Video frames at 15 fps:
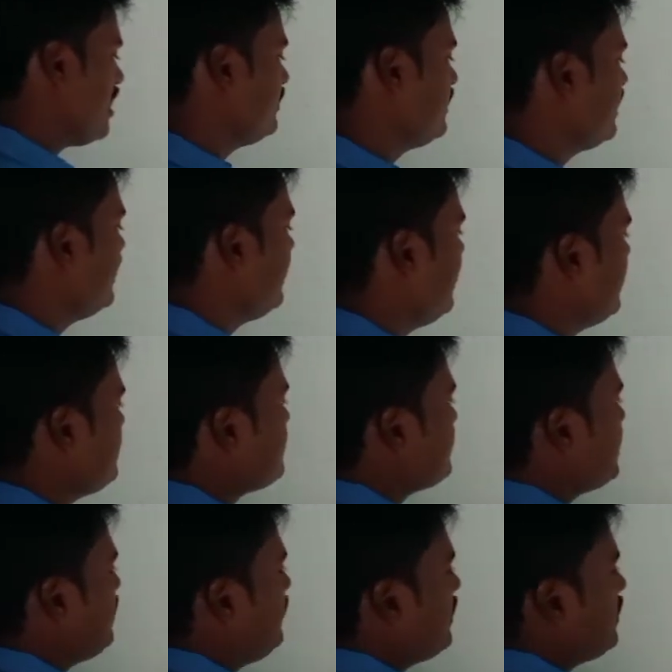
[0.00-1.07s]
अब देखें इंग्लिश में
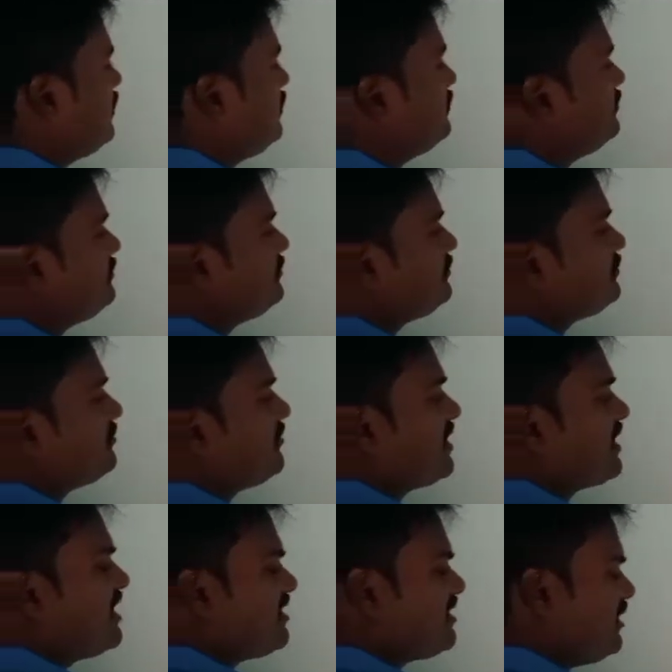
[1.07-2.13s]
कितना हमारा
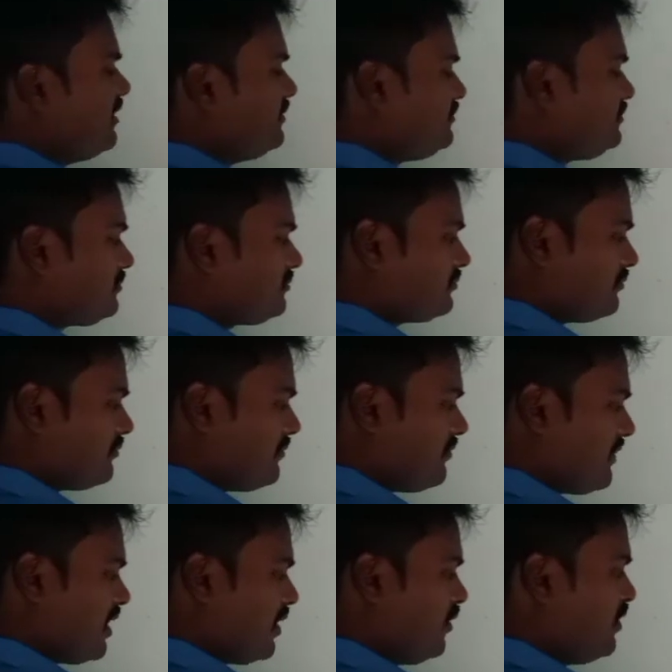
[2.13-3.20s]
दस है
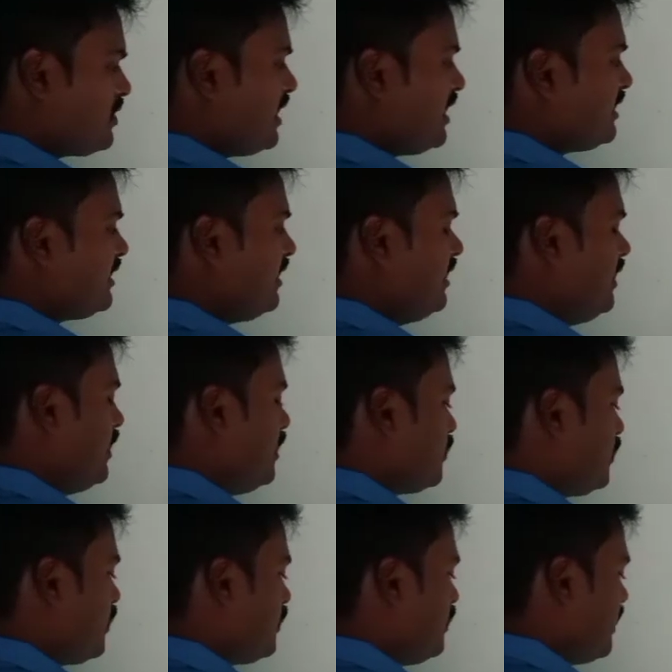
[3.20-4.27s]
सात है तो
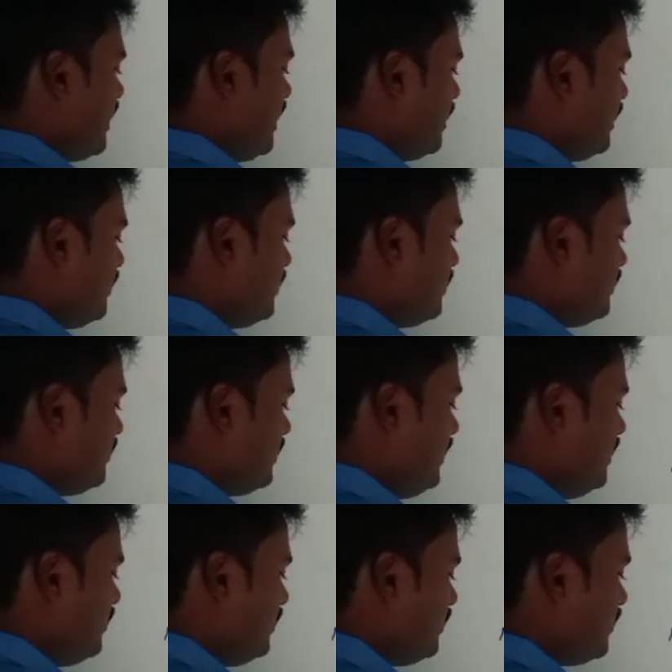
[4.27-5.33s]
कितना हो गया
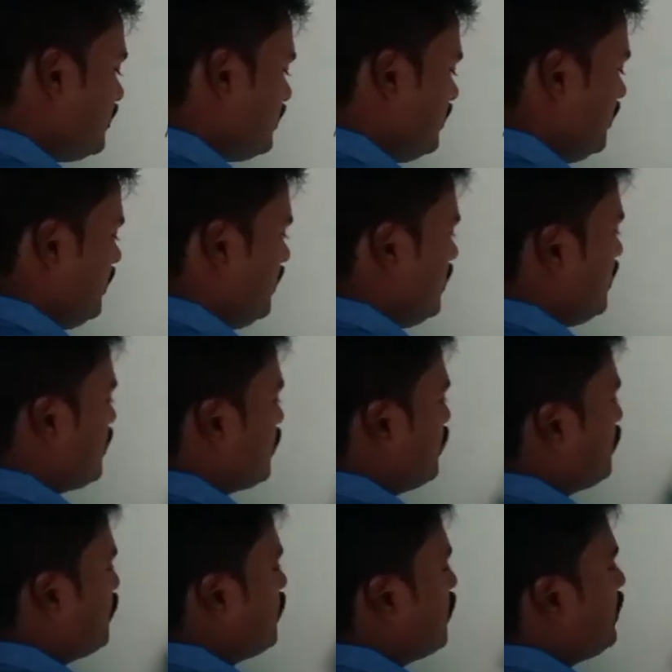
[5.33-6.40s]
तीन
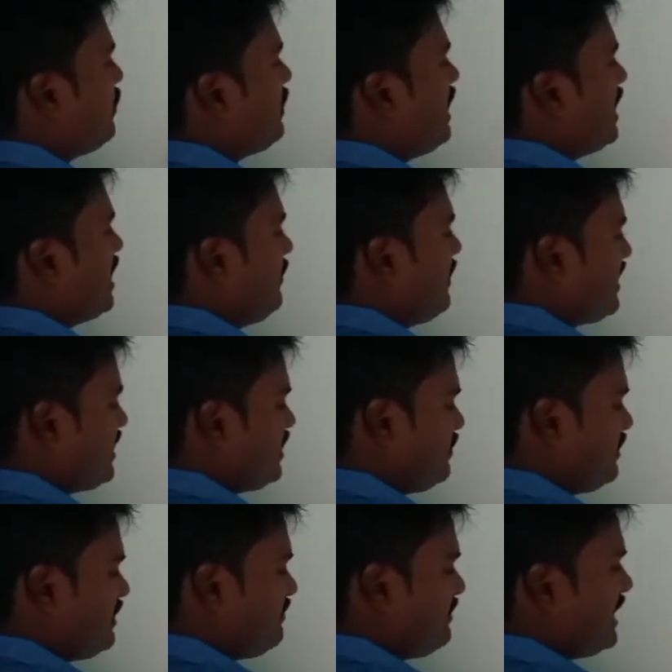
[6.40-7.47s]
क्योंकि कुल मिला हमारा दस
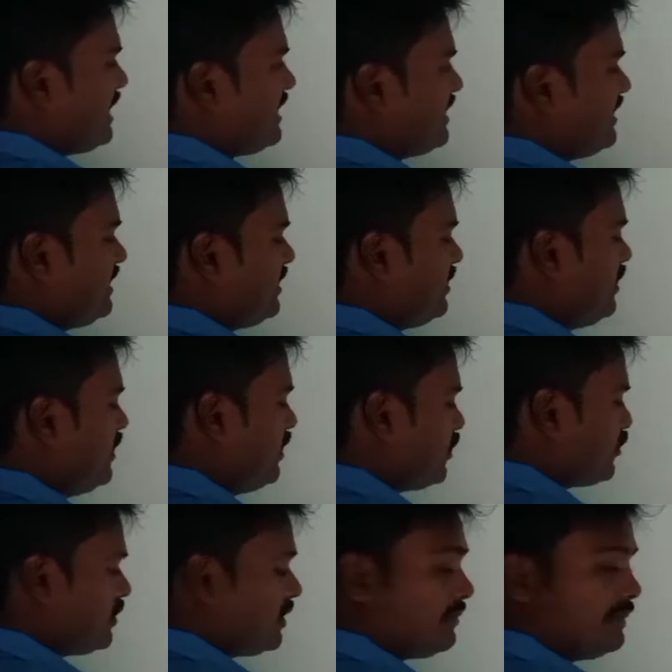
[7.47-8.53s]
मिनट बैठने चाहिए
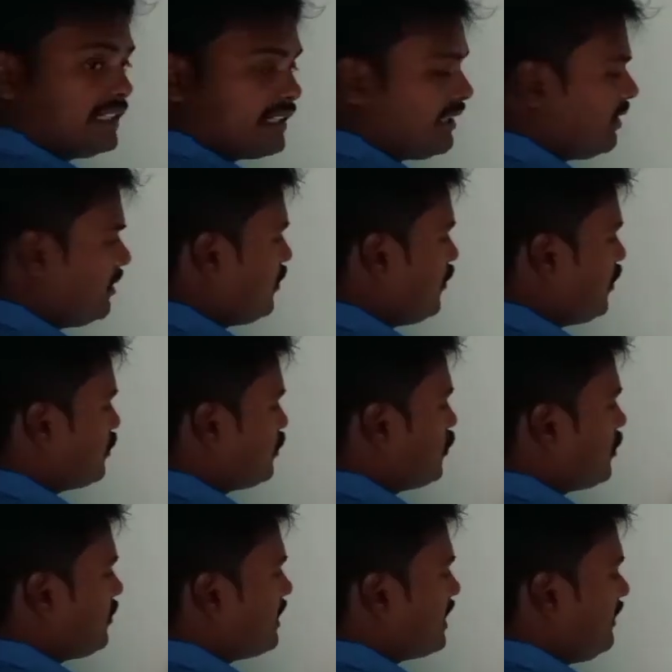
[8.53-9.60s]
तो दस बैठ रहा है और
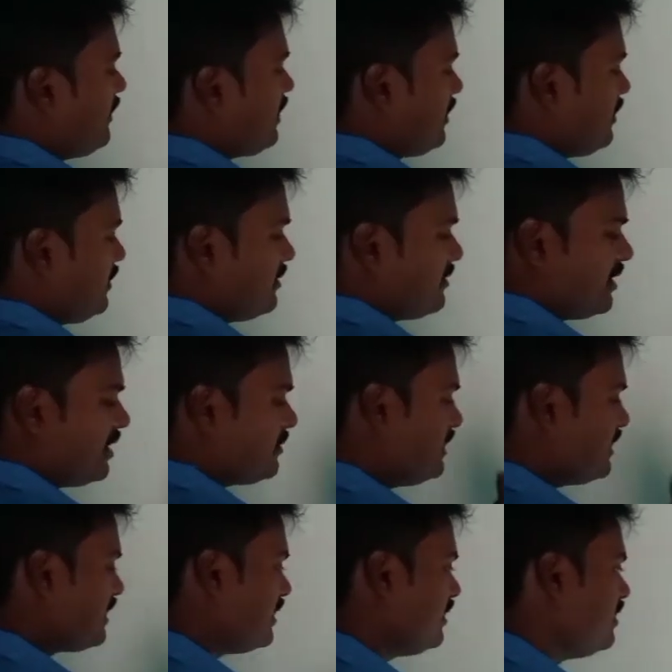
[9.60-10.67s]
दोनों में क्या हमारा सात
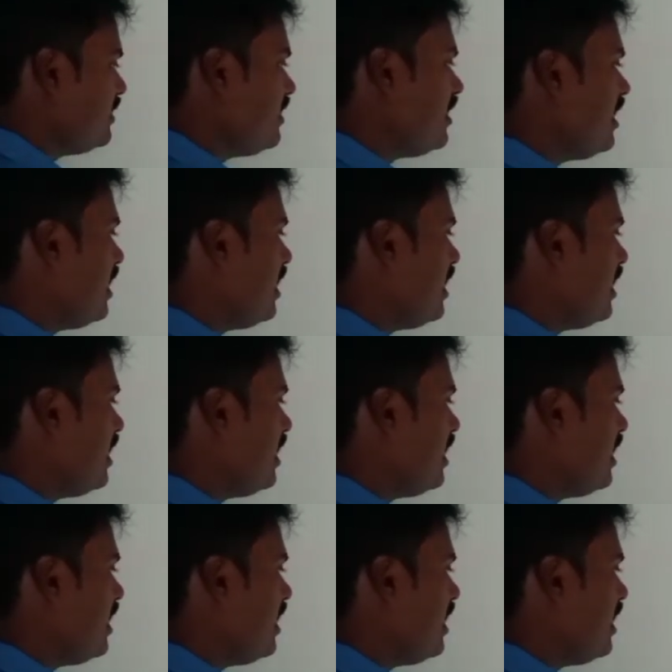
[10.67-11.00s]
बैठ रहा है